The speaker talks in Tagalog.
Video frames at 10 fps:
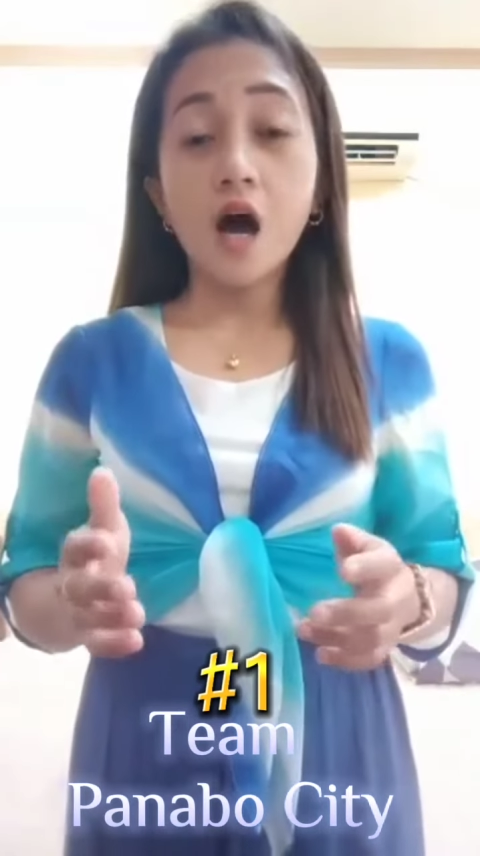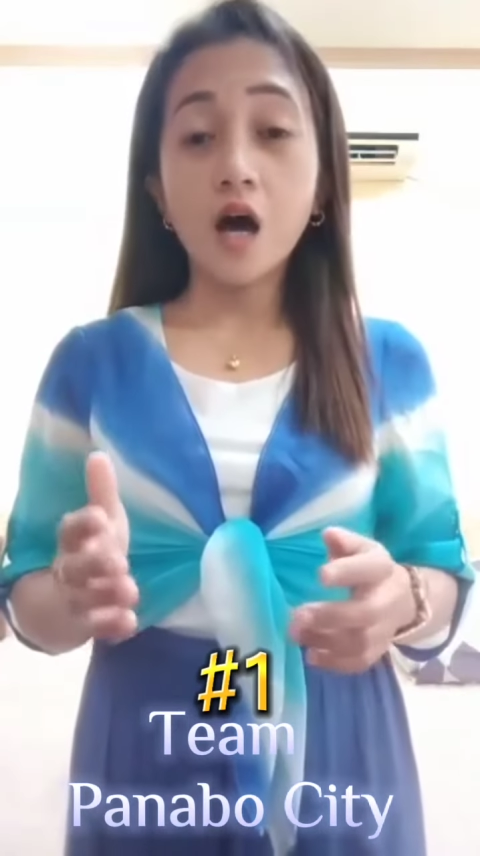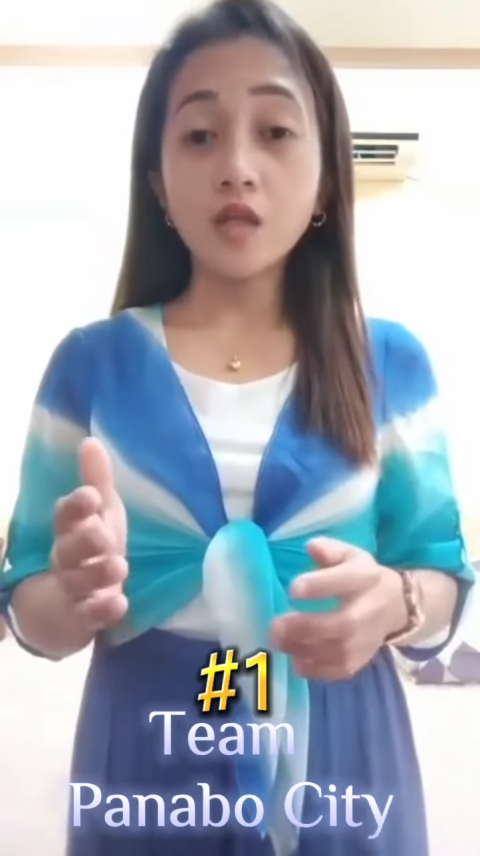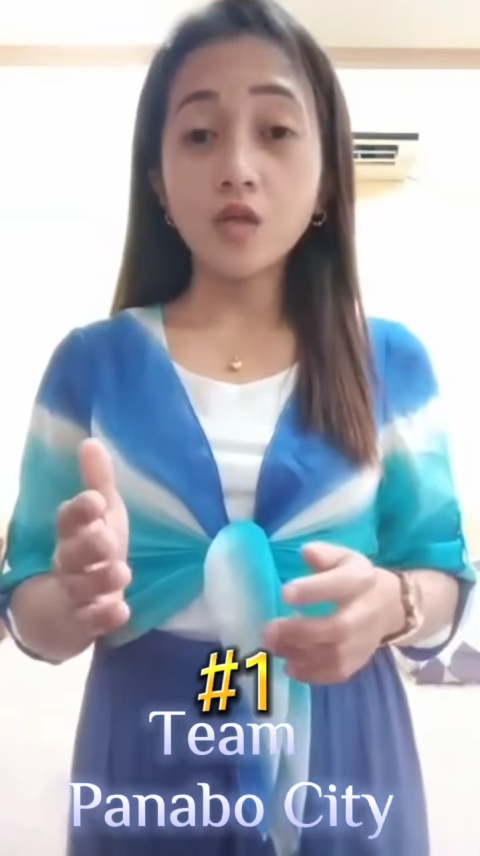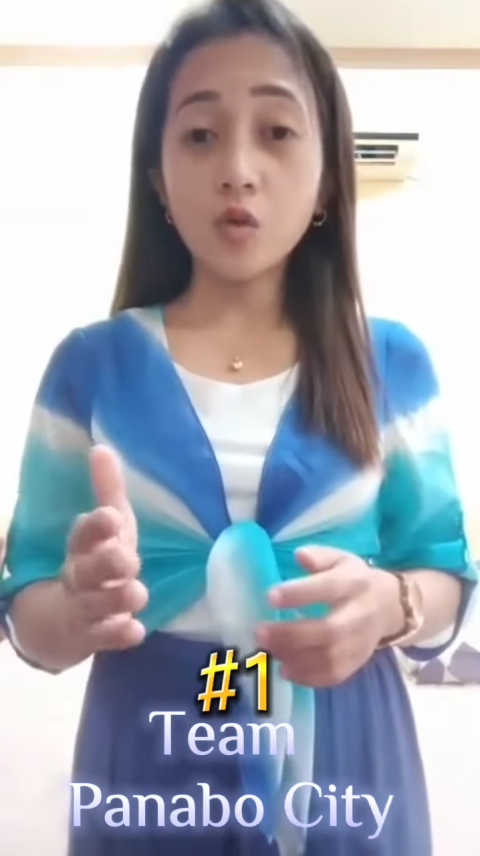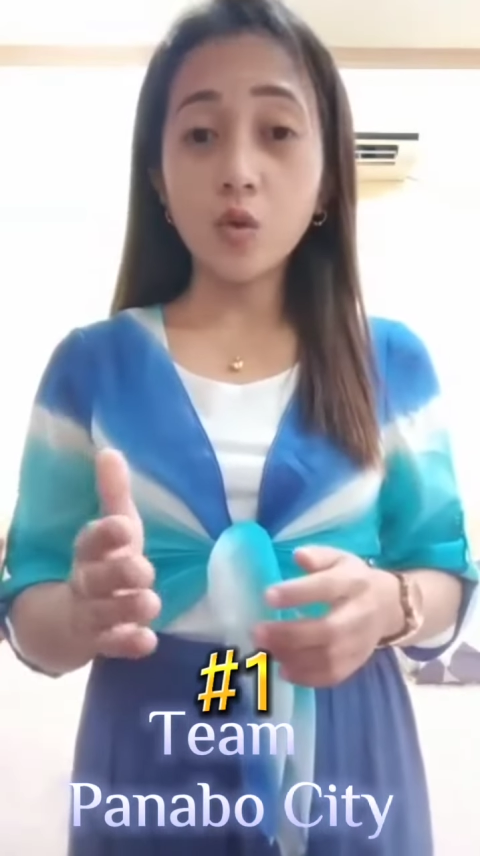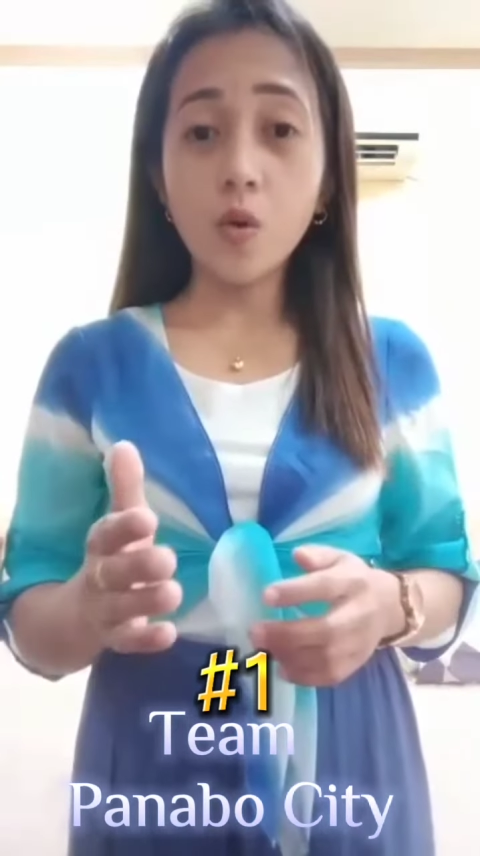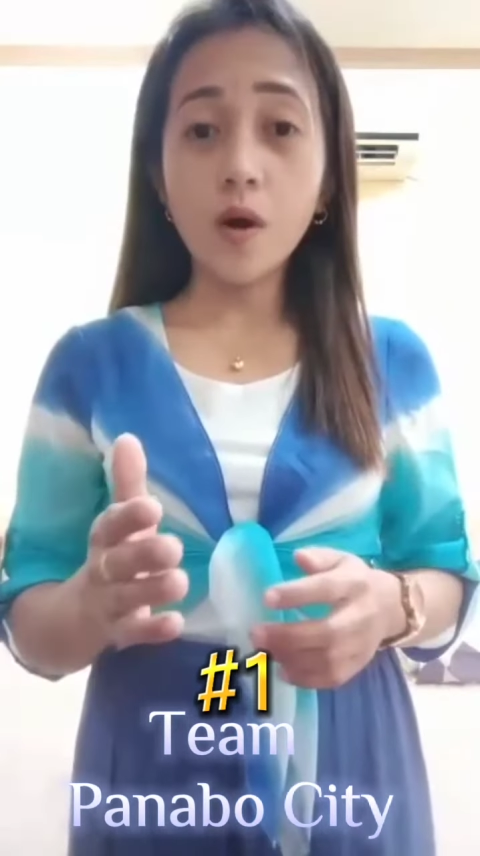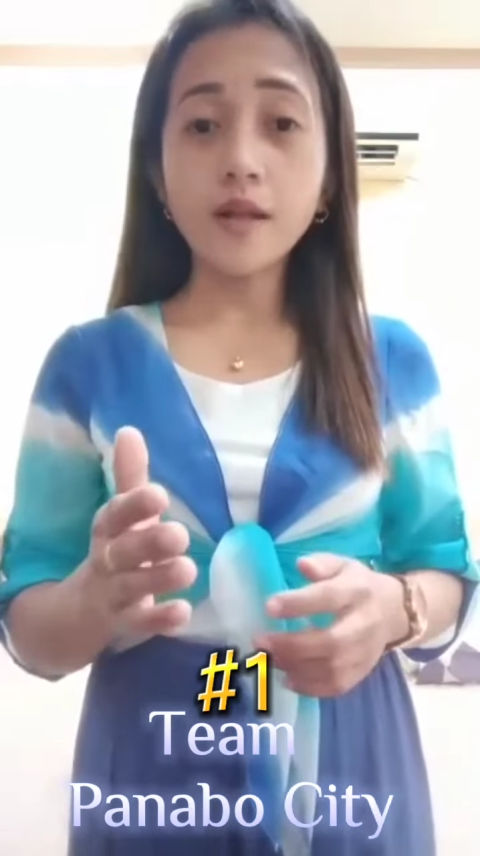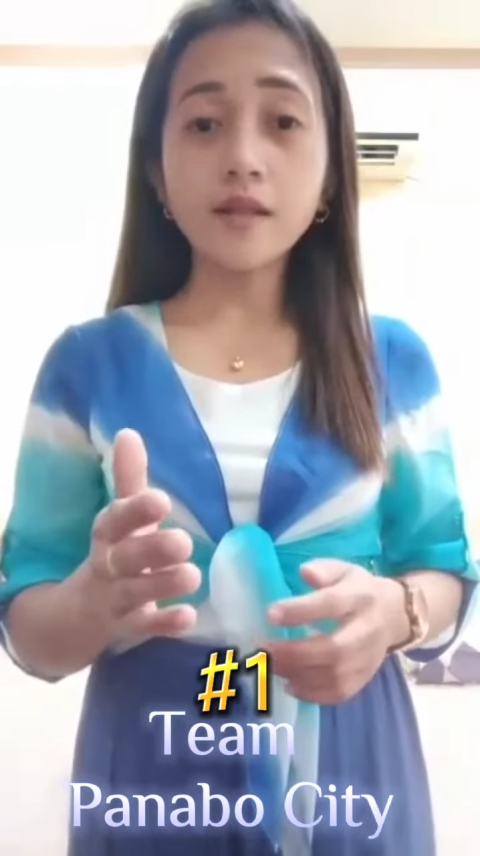
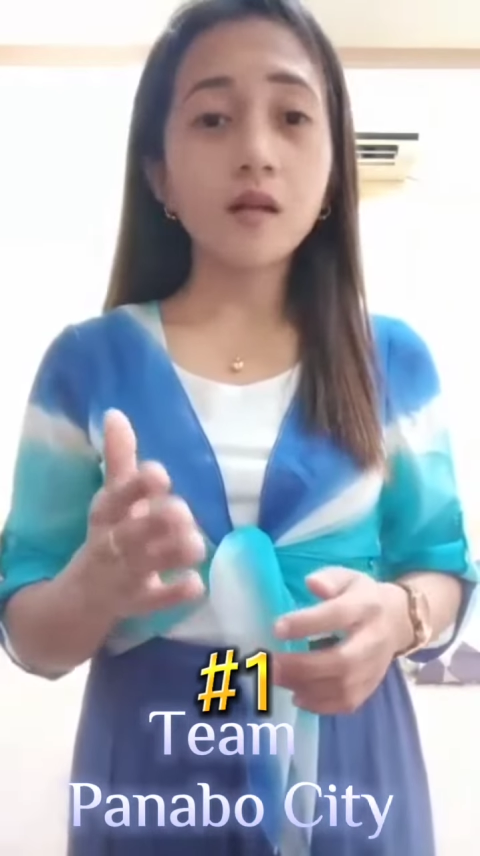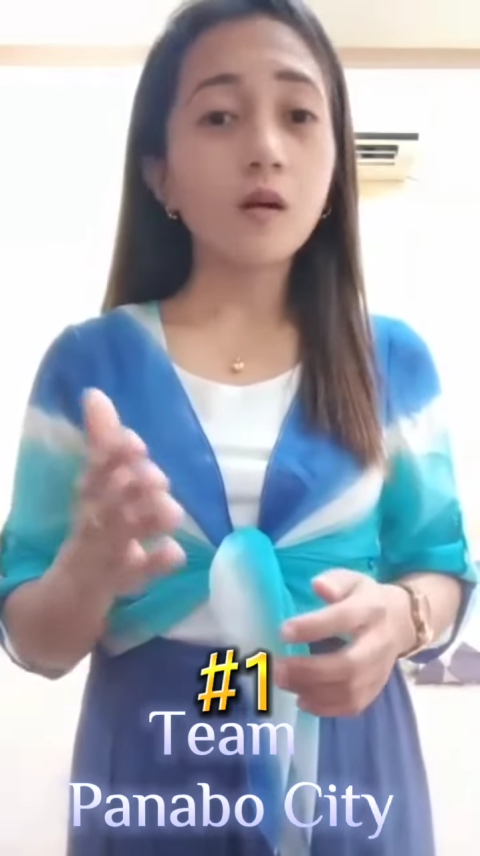Anyo at